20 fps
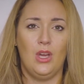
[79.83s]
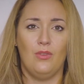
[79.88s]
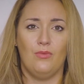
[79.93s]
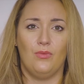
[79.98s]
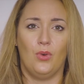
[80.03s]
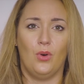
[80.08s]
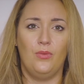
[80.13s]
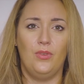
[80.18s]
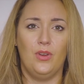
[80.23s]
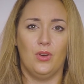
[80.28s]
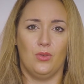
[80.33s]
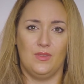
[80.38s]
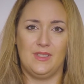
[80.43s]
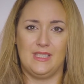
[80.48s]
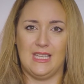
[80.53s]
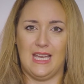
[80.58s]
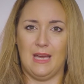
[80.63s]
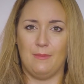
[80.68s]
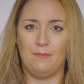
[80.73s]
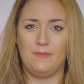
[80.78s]
wo wir
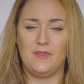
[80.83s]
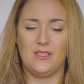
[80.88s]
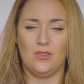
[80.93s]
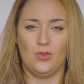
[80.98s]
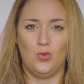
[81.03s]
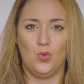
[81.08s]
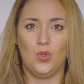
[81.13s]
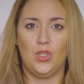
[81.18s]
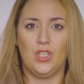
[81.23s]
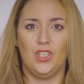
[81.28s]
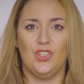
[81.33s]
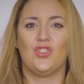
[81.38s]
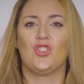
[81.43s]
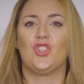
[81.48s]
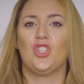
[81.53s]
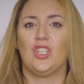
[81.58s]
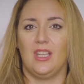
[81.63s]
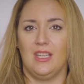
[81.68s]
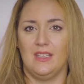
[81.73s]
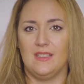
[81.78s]
uns absolut
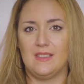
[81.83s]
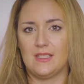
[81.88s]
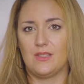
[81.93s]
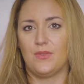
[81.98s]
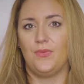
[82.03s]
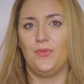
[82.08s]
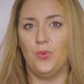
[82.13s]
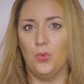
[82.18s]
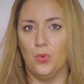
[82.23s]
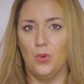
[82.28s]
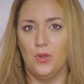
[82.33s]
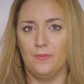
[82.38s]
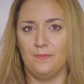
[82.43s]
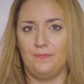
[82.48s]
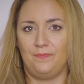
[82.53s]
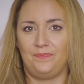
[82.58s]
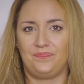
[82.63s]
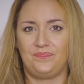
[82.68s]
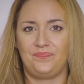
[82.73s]
gestresst fühlen.